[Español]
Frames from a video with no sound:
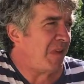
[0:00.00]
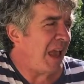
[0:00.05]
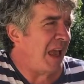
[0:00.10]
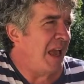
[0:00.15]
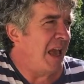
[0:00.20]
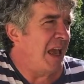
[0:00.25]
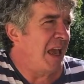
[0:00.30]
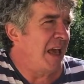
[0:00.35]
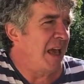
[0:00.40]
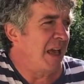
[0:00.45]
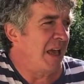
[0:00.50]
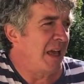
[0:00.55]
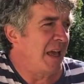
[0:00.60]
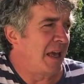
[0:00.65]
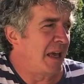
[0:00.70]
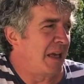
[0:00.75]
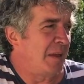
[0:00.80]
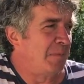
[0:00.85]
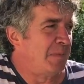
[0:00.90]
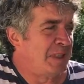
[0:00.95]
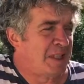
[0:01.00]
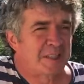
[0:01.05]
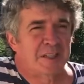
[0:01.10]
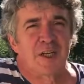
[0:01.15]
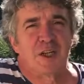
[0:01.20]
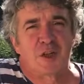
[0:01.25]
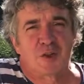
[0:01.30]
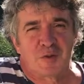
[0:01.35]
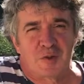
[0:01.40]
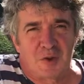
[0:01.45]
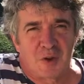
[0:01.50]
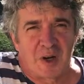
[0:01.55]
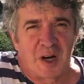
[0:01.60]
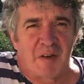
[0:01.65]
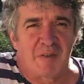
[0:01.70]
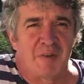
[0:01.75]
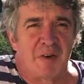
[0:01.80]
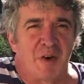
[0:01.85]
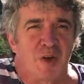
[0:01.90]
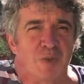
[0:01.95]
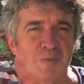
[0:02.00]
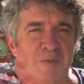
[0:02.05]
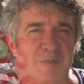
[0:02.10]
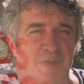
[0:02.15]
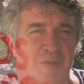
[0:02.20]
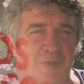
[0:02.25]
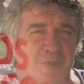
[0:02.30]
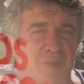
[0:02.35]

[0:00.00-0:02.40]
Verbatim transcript: eh, mis escritos fotográficos, mis fotos